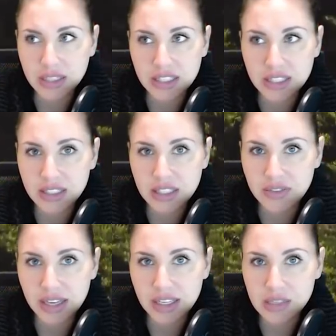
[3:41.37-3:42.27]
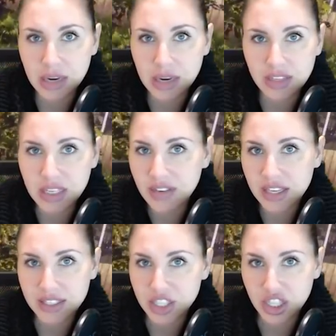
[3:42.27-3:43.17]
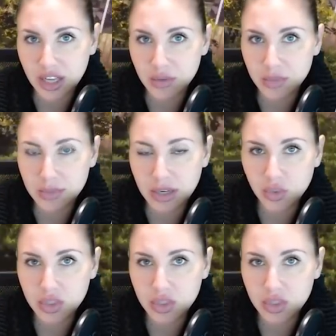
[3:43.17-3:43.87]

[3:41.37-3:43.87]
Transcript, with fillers: mein Ziel ist der Weihnachtsmarkt. Wenn, dann war ich in der Stadt und bin mal